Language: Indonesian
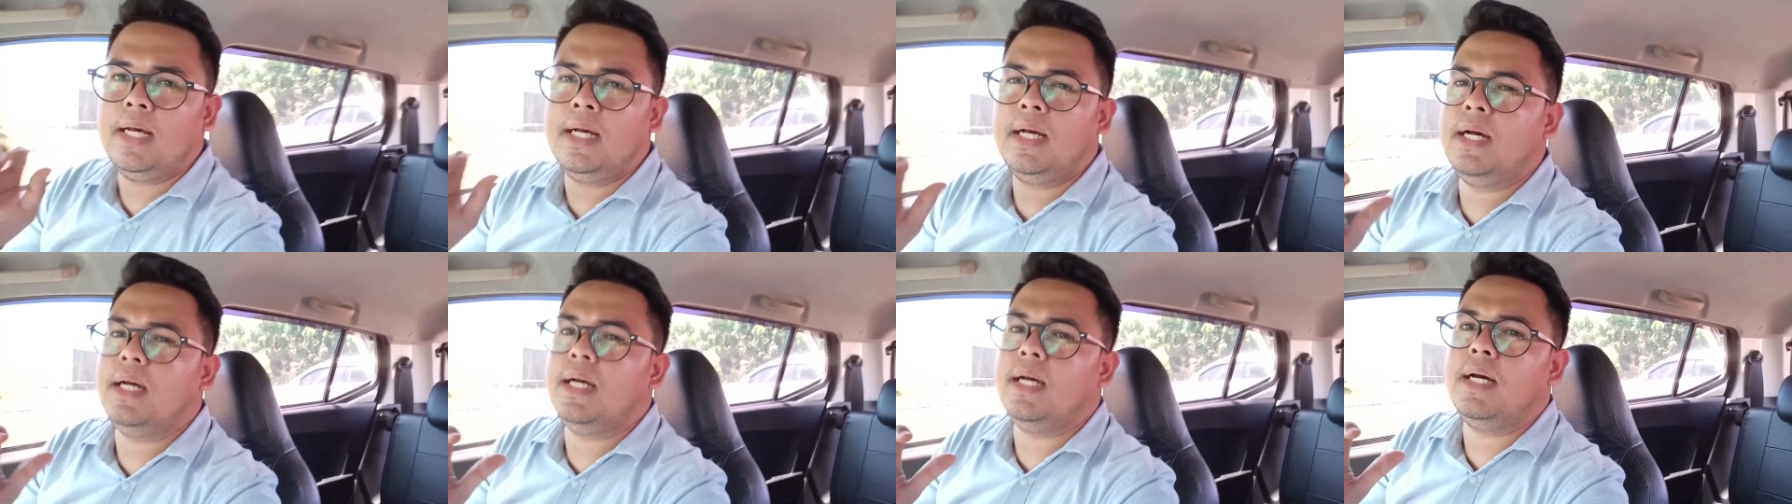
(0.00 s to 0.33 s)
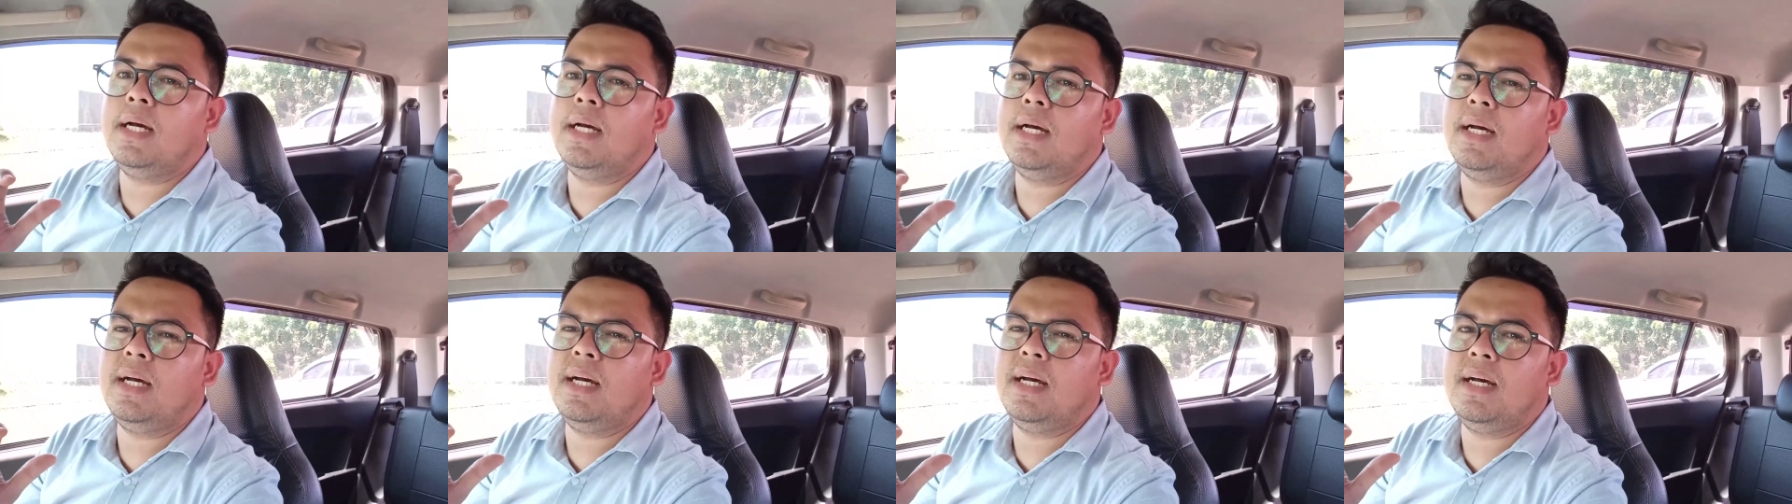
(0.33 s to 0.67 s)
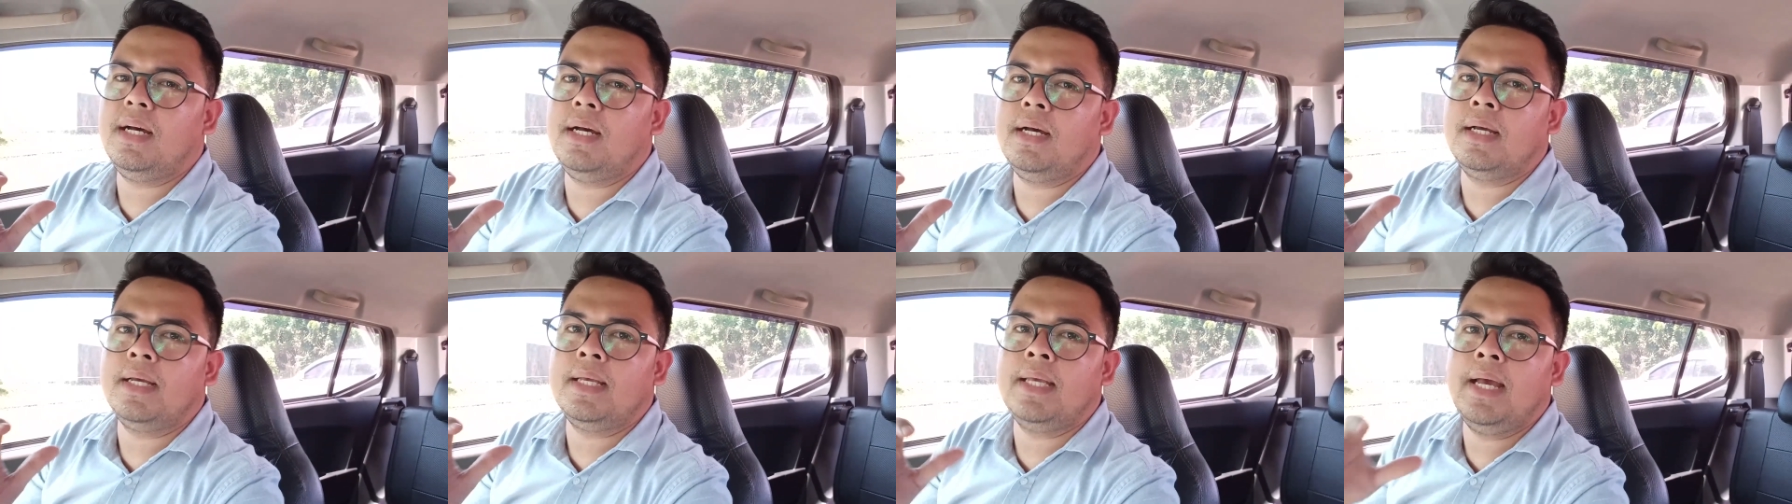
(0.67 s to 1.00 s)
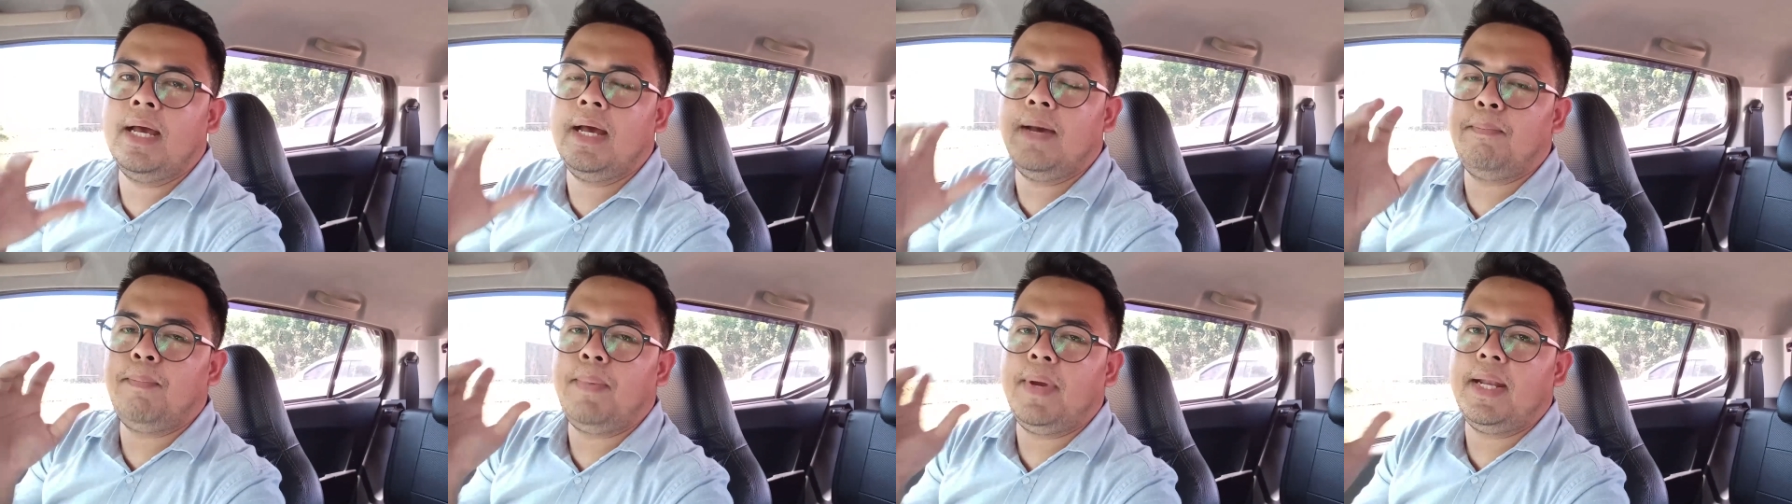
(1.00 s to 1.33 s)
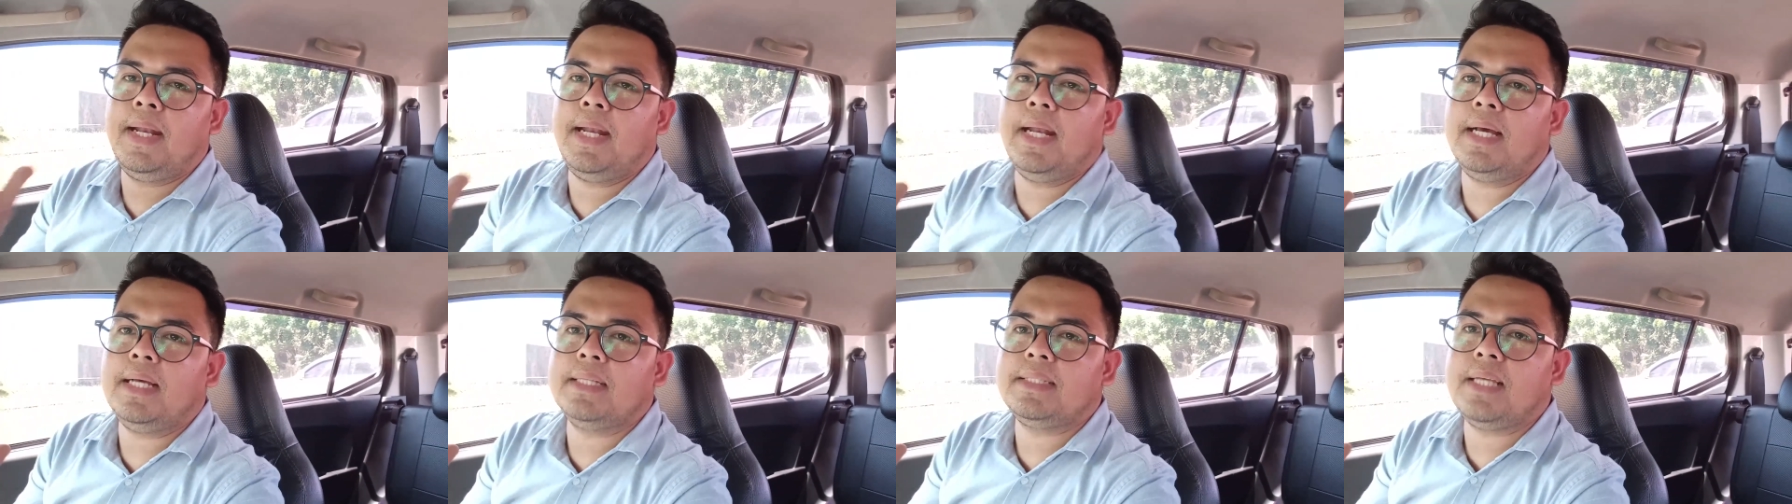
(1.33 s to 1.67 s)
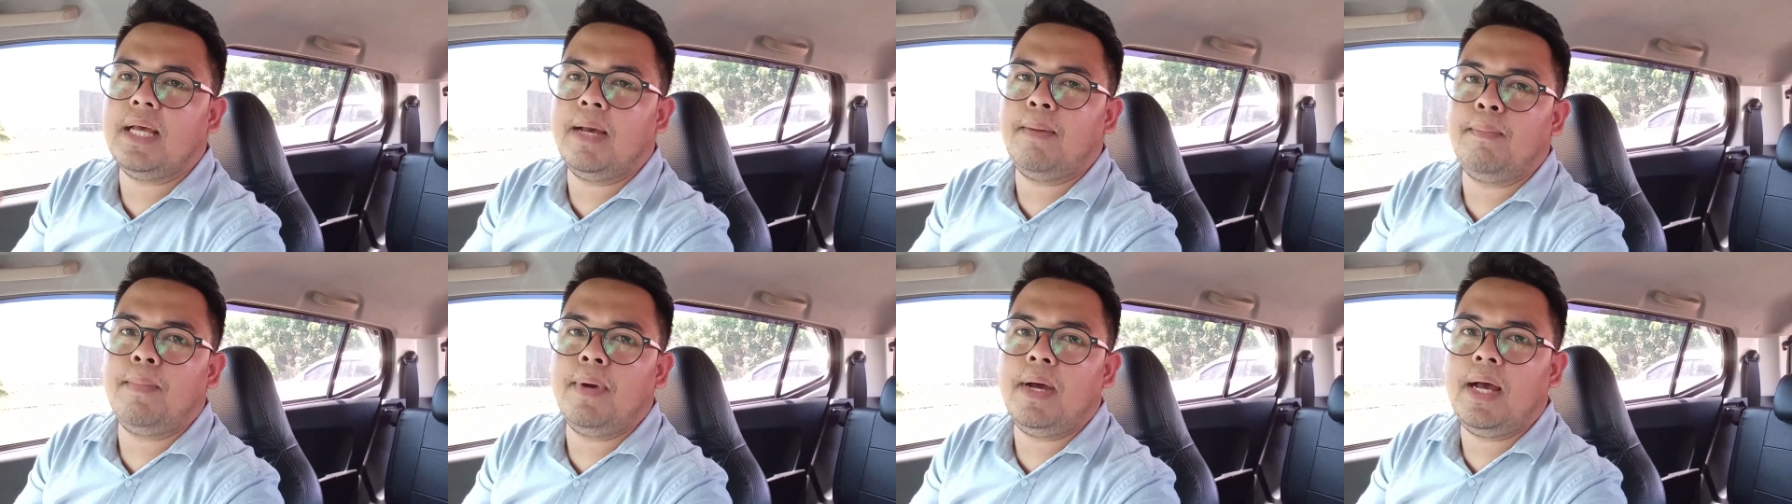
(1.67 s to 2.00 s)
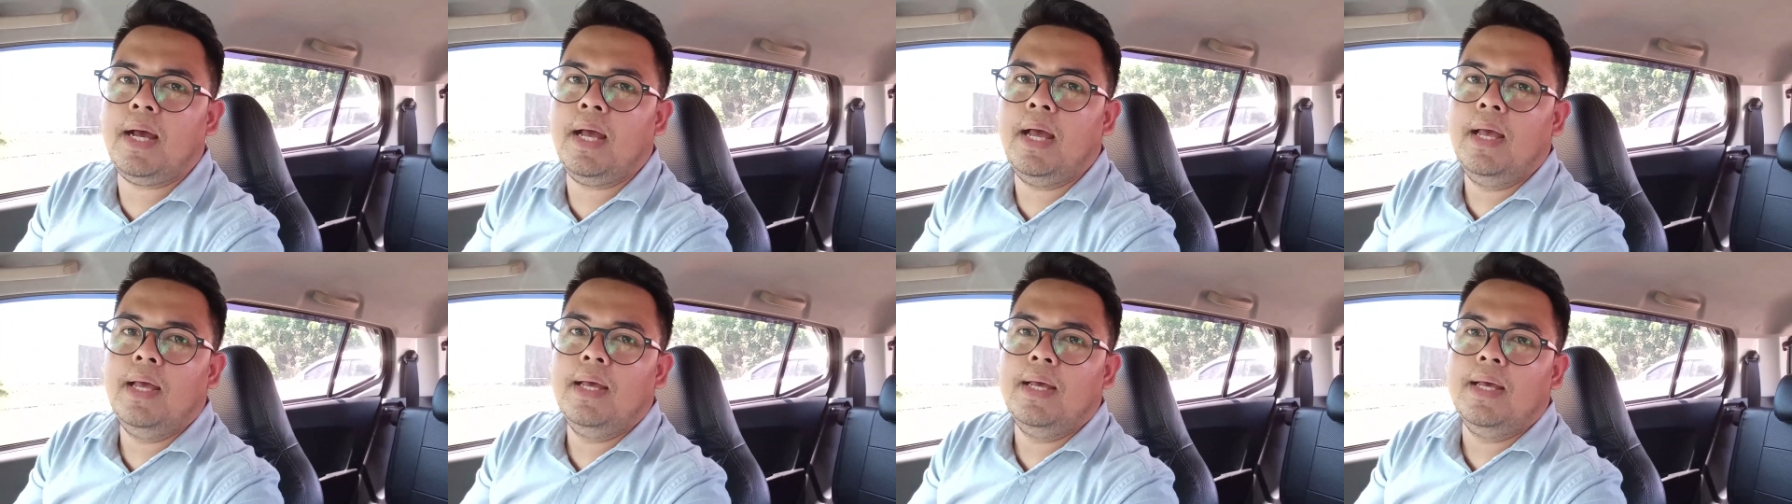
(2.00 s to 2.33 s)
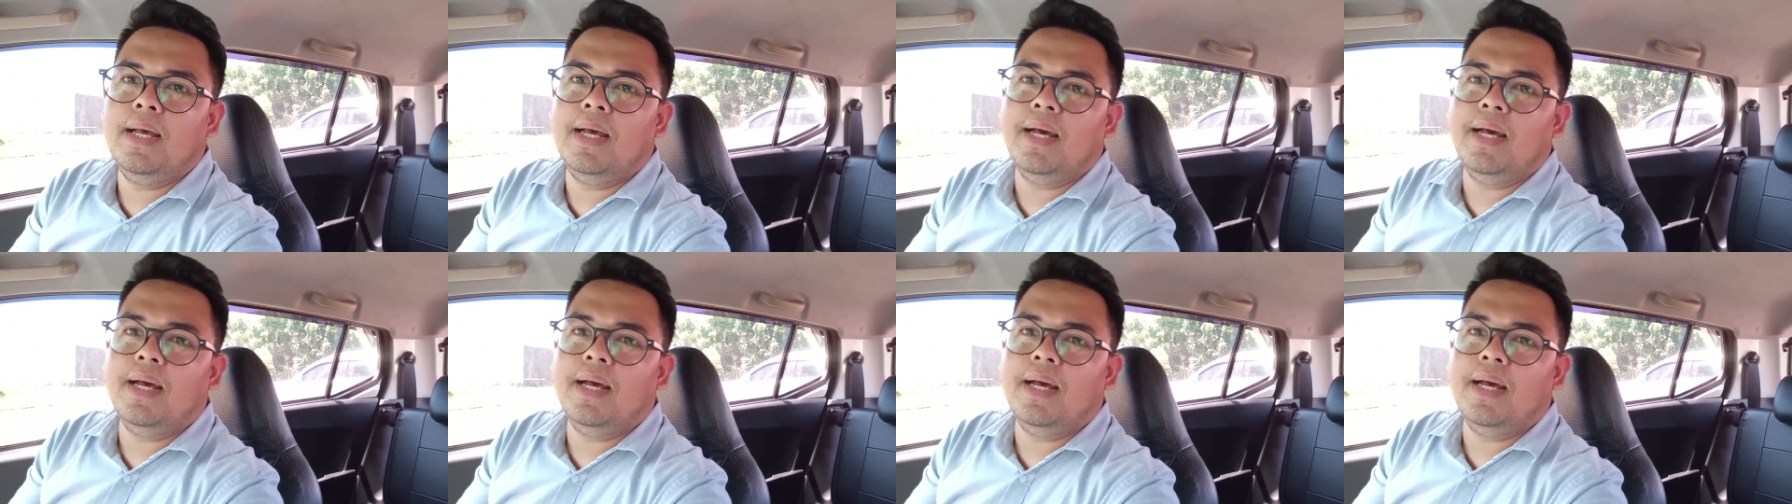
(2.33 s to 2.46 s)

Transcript: uh, ya beda sama